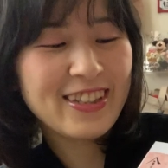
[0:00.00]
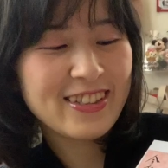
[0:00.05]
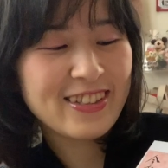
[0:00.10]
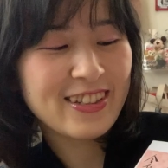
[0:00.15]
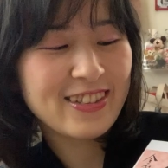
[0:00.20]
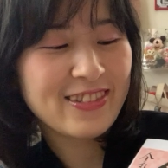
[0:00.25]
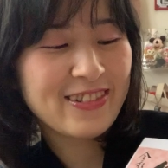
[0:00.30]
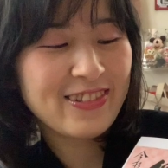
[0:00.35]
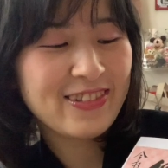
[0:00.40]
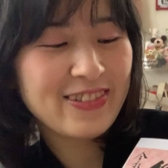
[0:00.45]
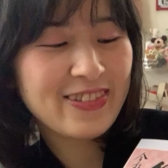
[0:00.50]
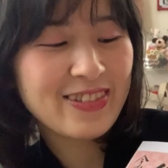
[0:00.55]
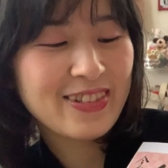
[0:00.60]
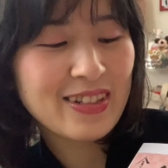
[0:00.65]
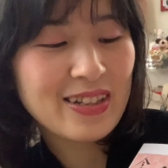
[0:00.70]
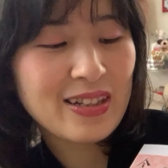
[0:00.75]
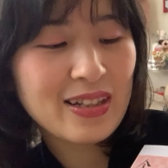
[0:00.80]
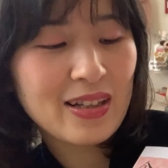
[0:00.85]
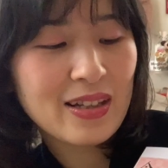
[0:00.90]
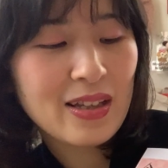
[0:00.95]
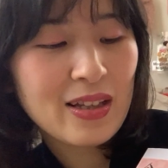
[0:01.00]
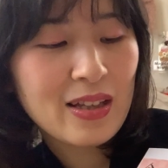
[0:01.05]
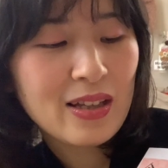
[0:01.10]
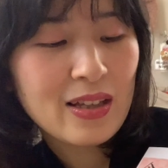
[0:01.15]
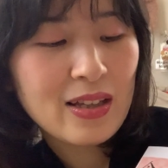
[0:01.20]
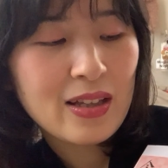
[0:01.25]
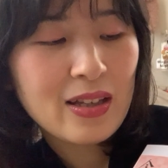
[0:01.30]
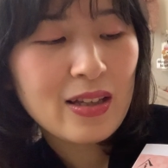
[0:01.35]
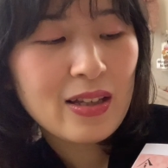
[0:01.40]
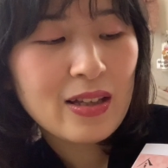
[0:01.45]
いたというか
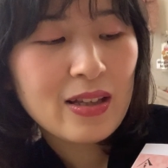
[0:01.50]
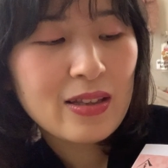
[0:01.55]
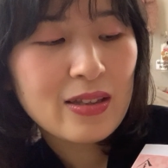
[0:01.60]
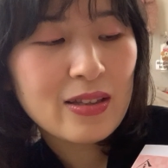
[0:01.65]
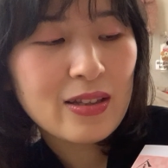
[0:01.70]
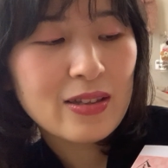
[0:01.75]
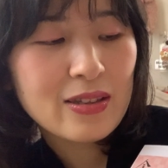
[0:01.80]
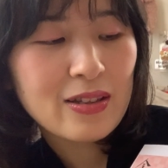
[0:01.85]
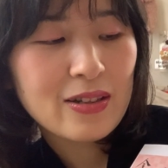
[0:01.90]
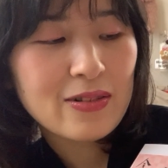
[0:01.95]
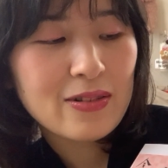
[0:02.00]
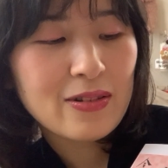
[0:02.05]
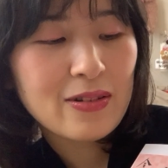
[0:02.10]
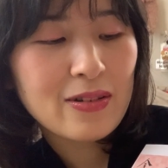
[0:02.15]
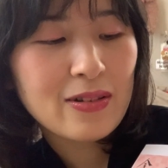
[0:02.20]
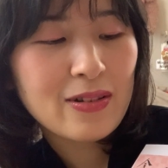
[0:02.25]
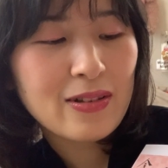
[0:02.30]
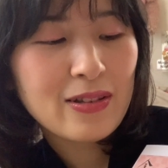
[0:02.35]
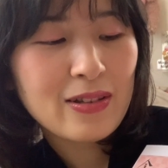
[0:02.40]
なんだろ